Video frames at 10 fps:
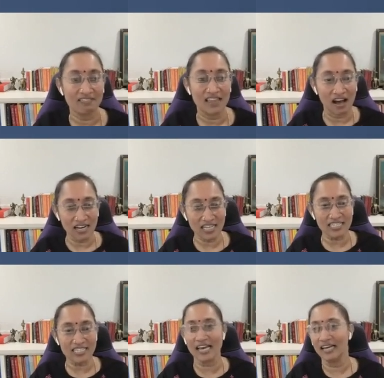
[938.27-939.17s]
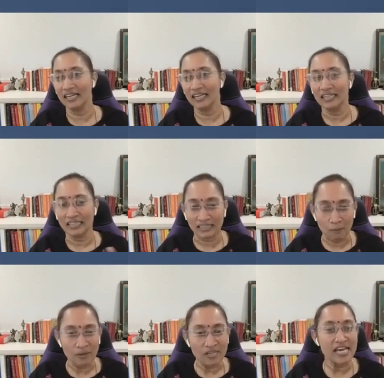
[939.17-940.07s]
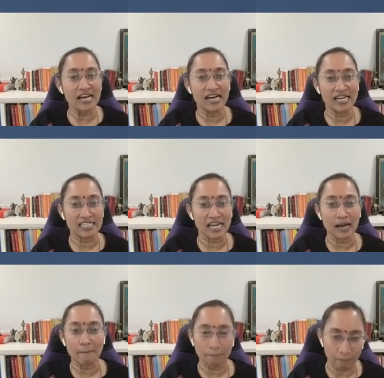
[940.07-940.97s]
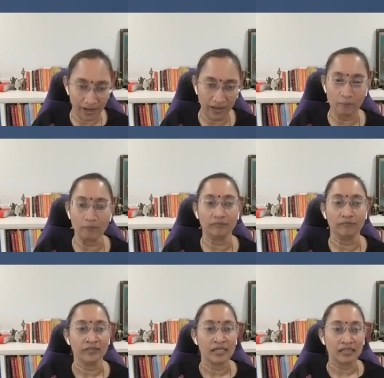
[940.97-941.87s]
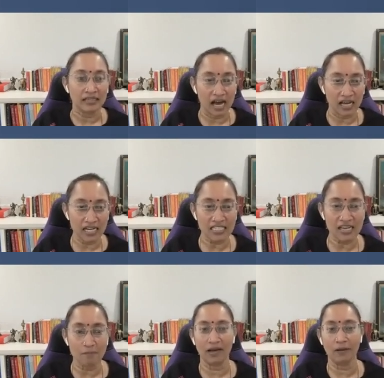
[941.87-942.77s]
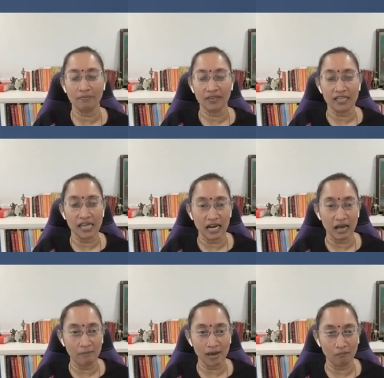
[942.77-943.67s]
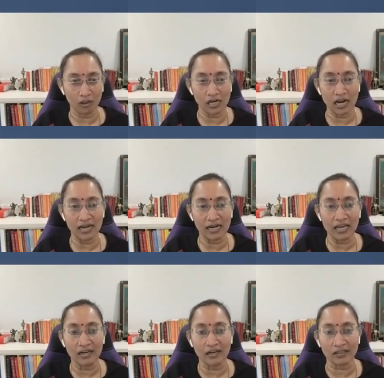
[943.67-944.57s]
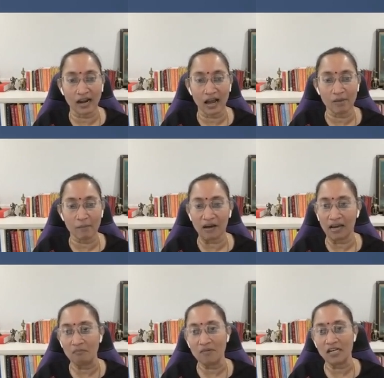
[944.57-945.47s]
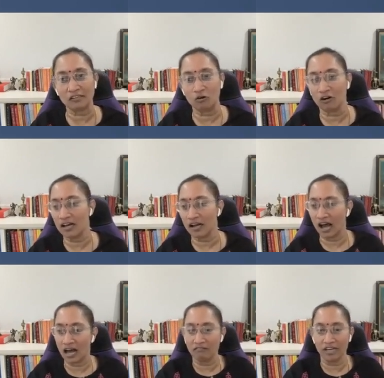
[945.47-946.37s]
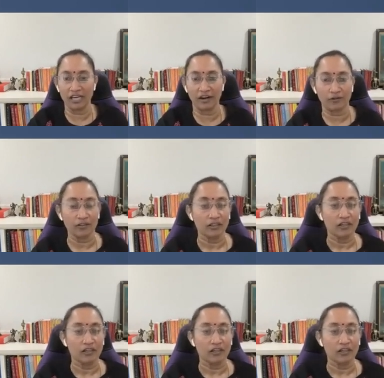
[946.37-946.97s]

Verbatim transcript: தானசிய தபசாச்ச பலம் தானசிய பலம் இது எல்லாமே முதல் லைன்ல இருக்கிறது எல்லாமே பலம்ங்கிறதோட அன்வைக்கணும்